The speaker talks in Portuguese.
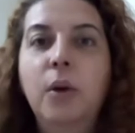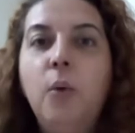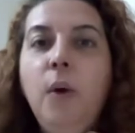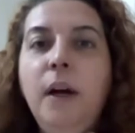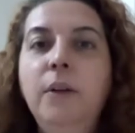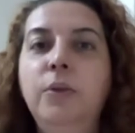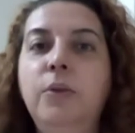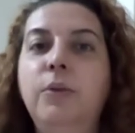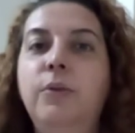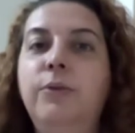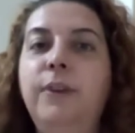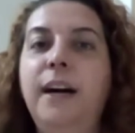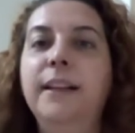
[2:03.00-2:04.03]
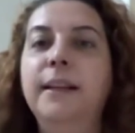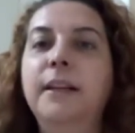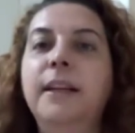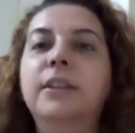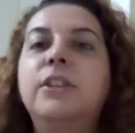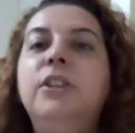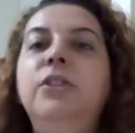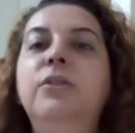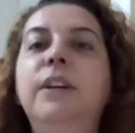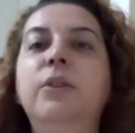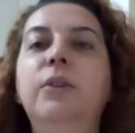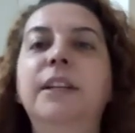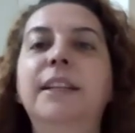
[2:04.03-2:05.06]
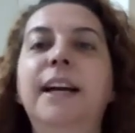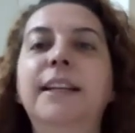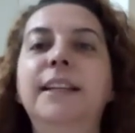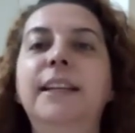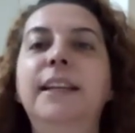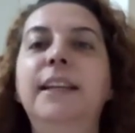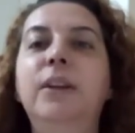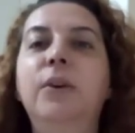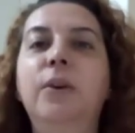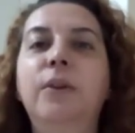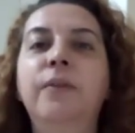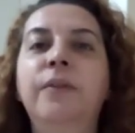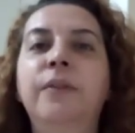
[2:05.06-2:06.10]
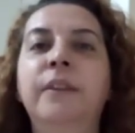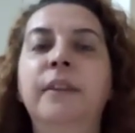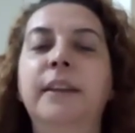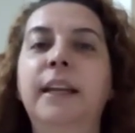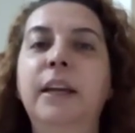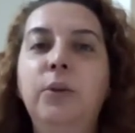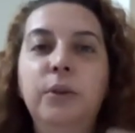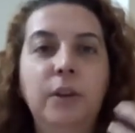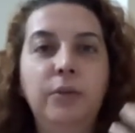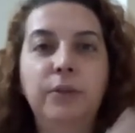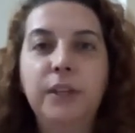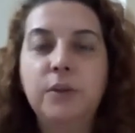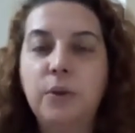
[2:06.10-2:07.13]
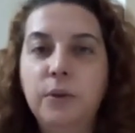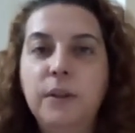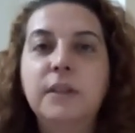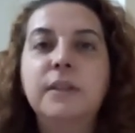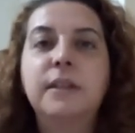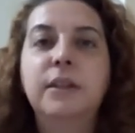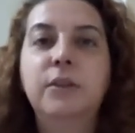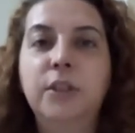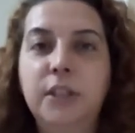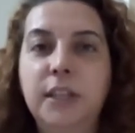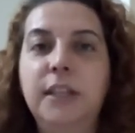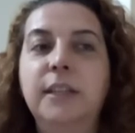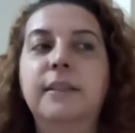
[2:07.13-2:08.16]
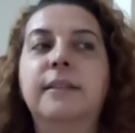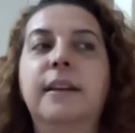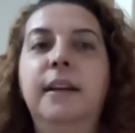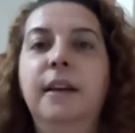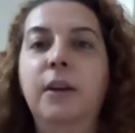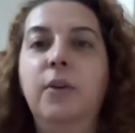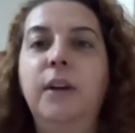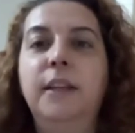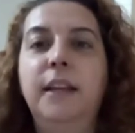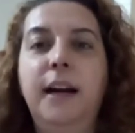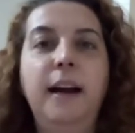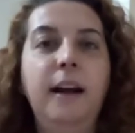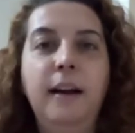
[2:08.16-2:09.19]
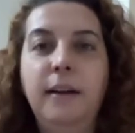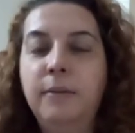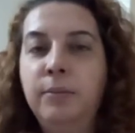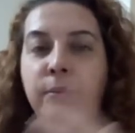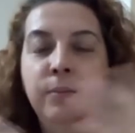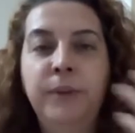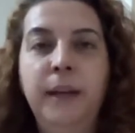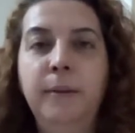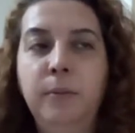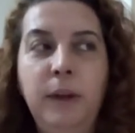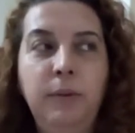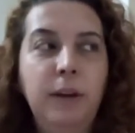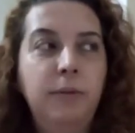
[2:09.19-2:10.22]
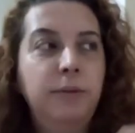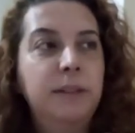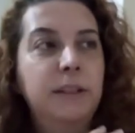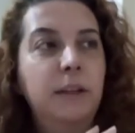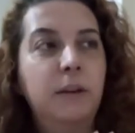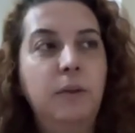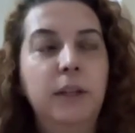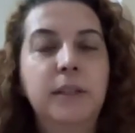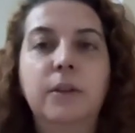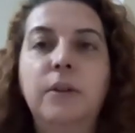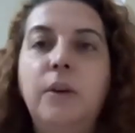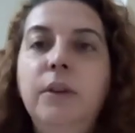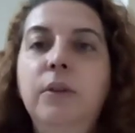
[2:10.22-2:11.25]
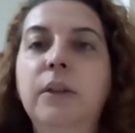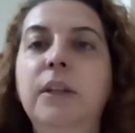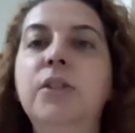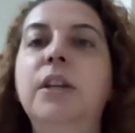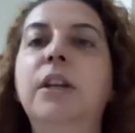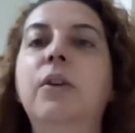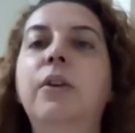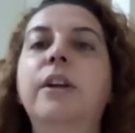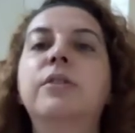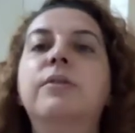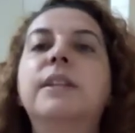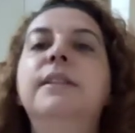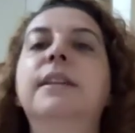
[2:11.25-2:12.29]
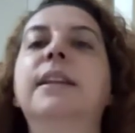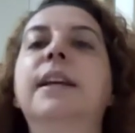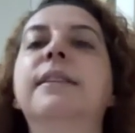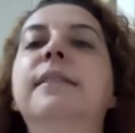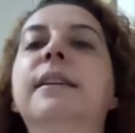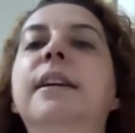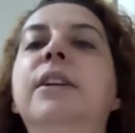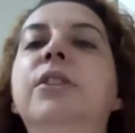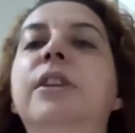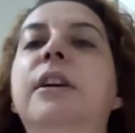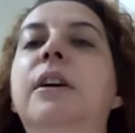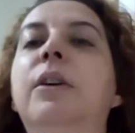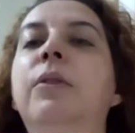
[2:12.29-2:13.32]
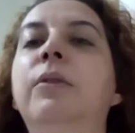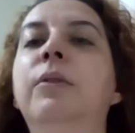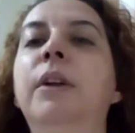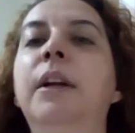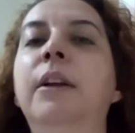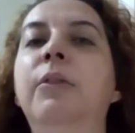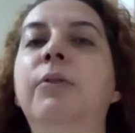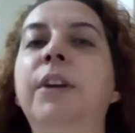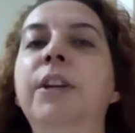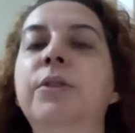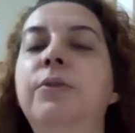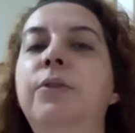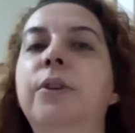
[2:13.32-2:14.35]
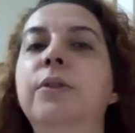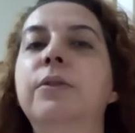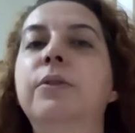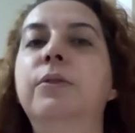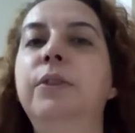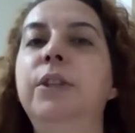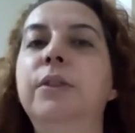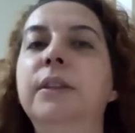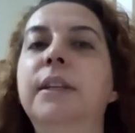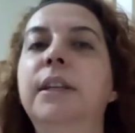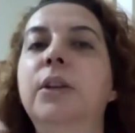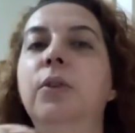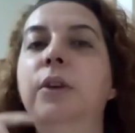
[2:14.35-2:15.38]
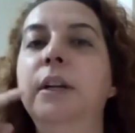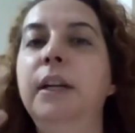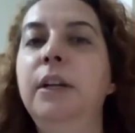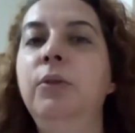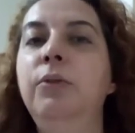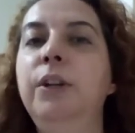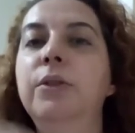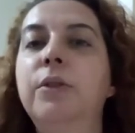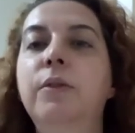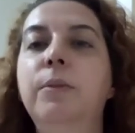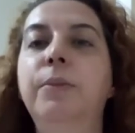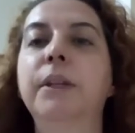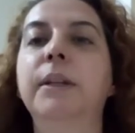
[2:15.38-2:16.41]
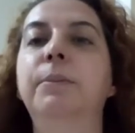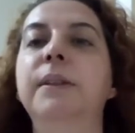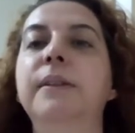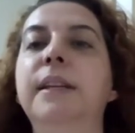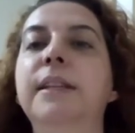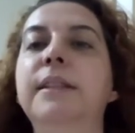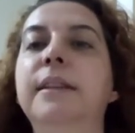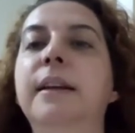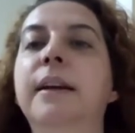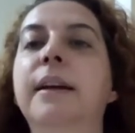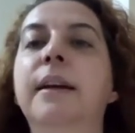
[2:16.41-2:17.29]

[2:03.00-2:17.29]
quando fala que a gente vai cortar aqui, ó, né, ou talvez outras cirurgias, cortar, né, quem vai fazer coração tal. Então, da tireoide vai ser nessa região. Vejam fotos no vídeo anterior e no vídeo que eu vou pôr depois desse.